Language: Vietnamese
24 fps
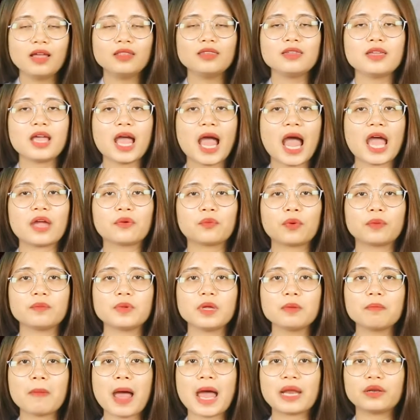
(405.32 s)
Những ai quen
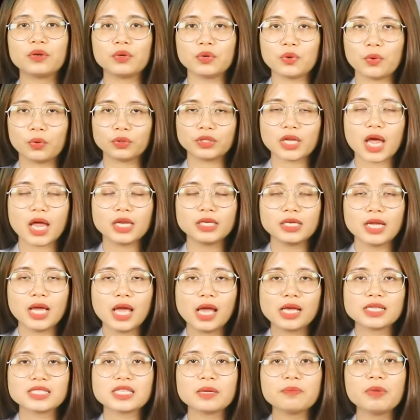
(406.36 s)
biết bạn đủ thân
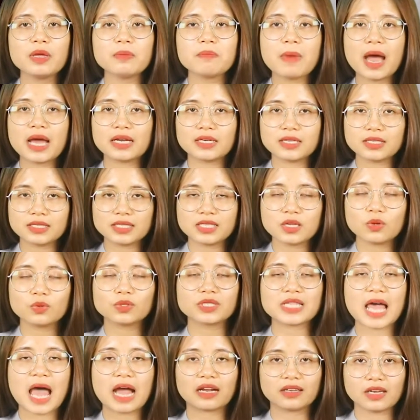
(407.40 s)
sẽ biết bạn dịu
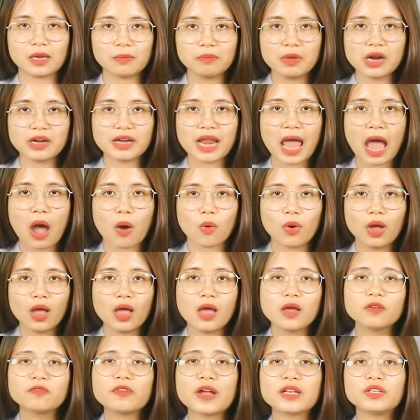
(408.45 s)
dàng đến mức nào
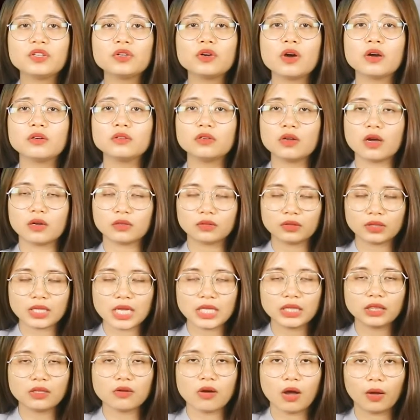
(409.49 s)
và thường được
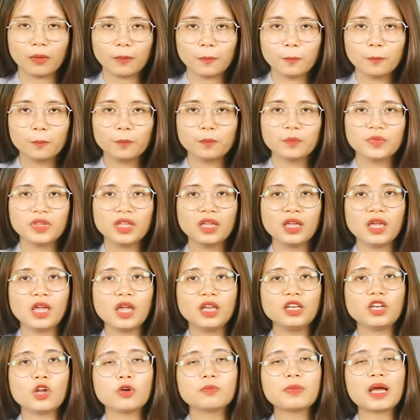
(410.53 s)
tin tưởng.
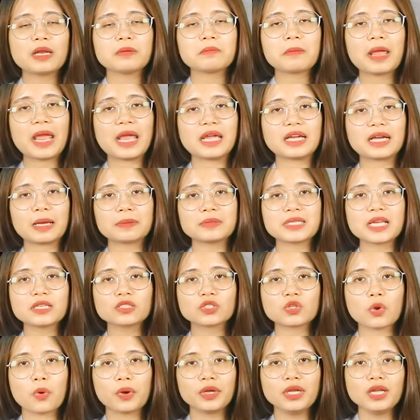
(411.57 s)
Nếu bạn bè gặp rắc
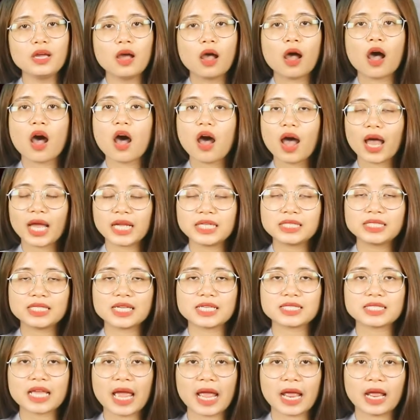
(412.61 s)
rối, họ hay
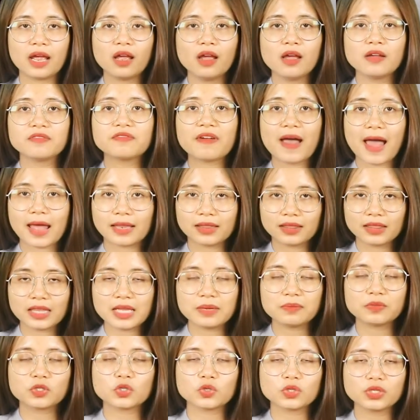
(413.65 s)
chia sẻ và
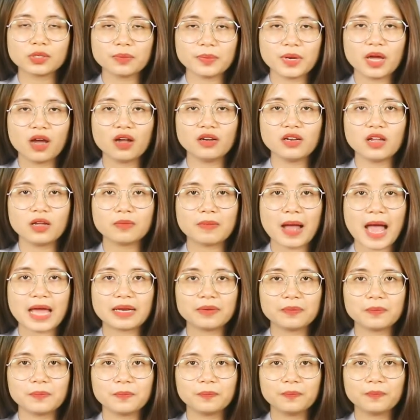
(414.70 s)
tìm sự giúp đỡ nơi bạn.